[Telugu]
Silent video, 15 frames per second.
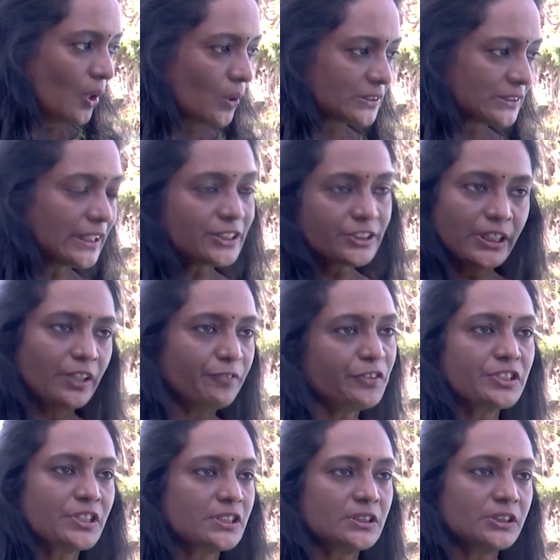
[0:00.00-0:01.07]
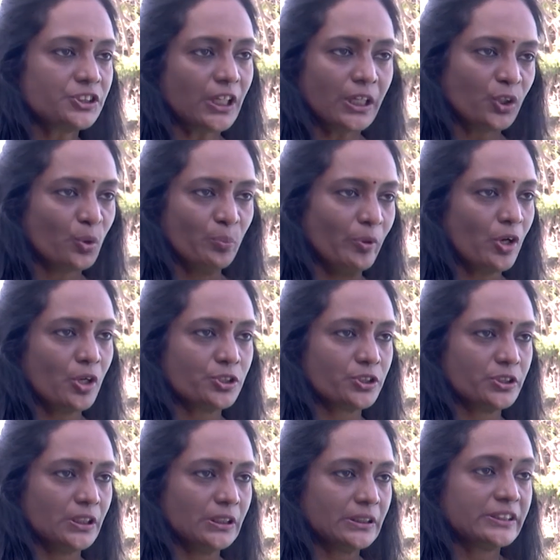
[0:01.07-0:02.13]
ఒకసారి జెల్లీ ఫిషెస్ చాలా గుంపుగా
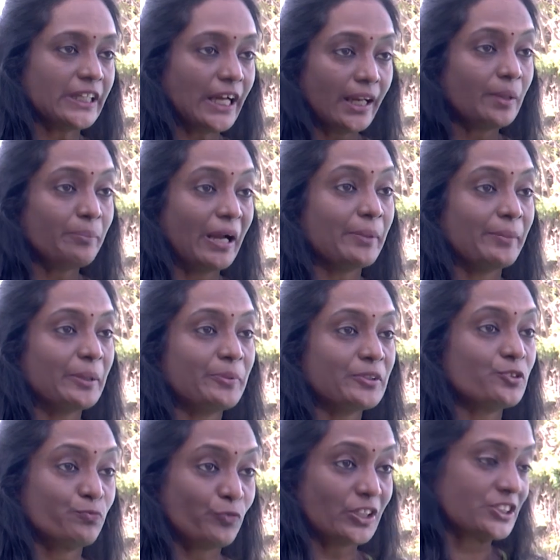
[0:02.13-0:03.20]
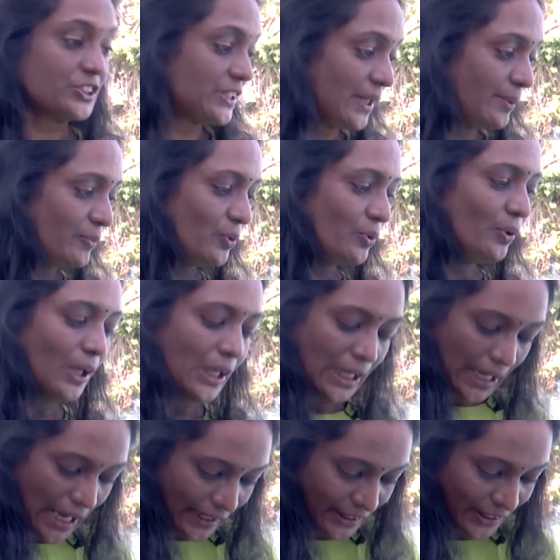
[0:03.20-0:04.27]
వచ్చినాయి చాలా భయం అనిపించింది ఫస్ట్ టైం
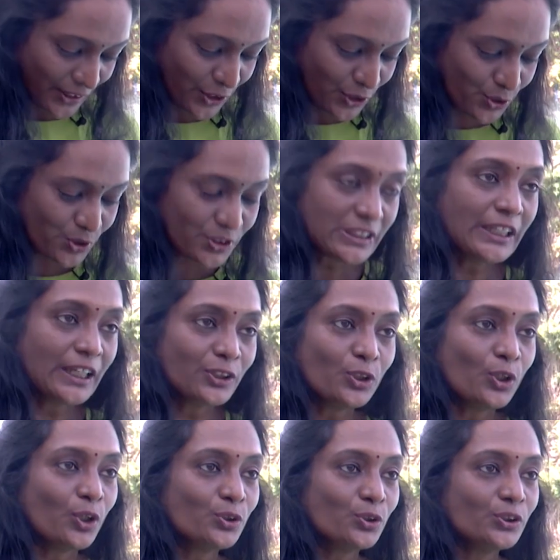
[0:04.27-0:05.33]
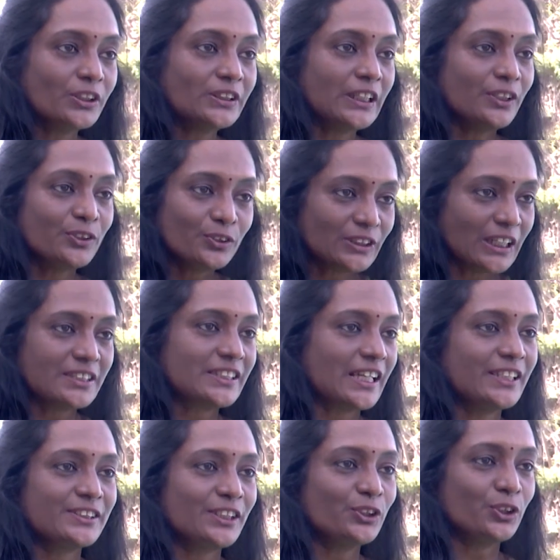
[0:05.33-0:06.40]
అక్కడ చూస్తే ఎంత లోతుందో తెలియదు దాని
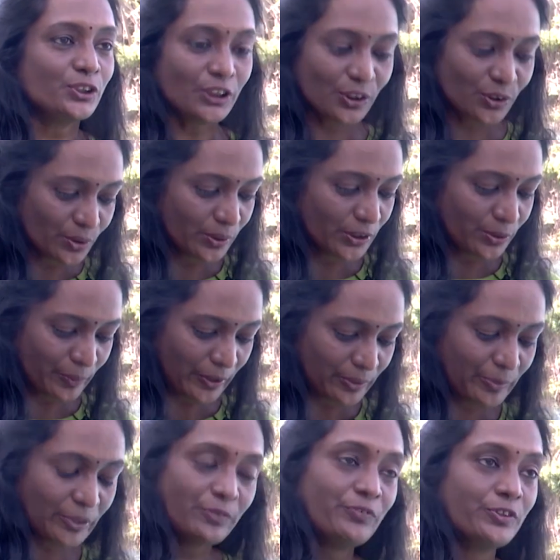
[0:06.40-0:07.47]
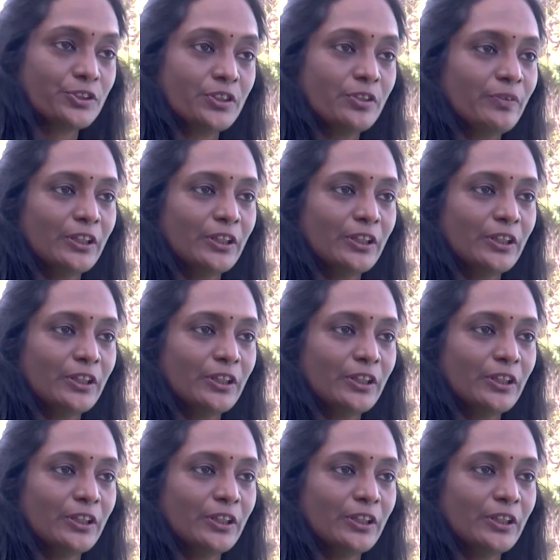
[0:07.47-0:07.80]
సైజ్ ఎంతో తెలియదు ఇంత పెద్ద పెద్ద ఫిష్లు